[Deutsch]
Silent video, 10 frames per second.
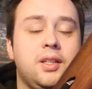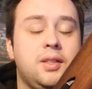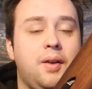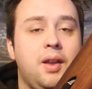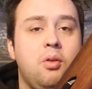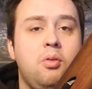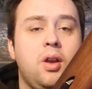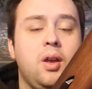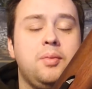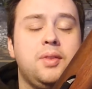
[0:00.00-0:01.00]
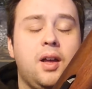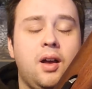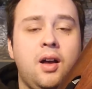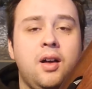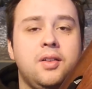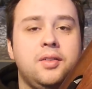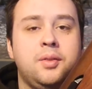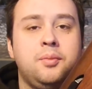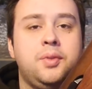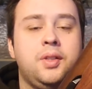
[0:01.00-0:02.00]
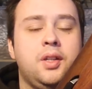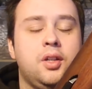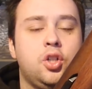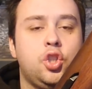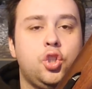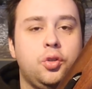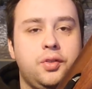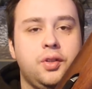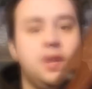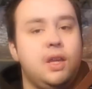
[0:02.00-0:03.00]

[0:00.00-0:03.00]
zwei Low Caps, A70 Schuss.